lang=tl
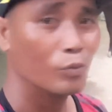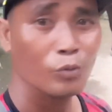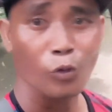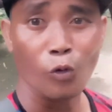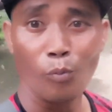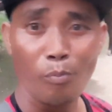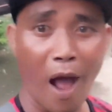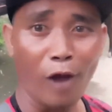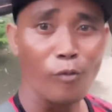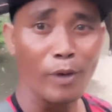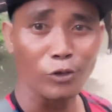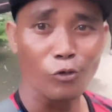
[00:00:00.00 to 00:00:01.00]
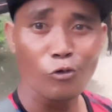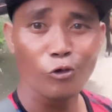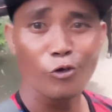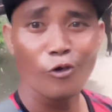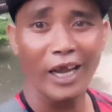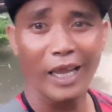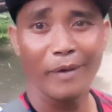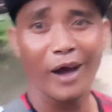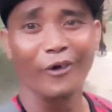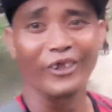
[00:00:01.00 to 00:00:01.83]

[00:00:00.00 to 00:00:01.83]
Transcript: kung bago matulog yung kalabaw,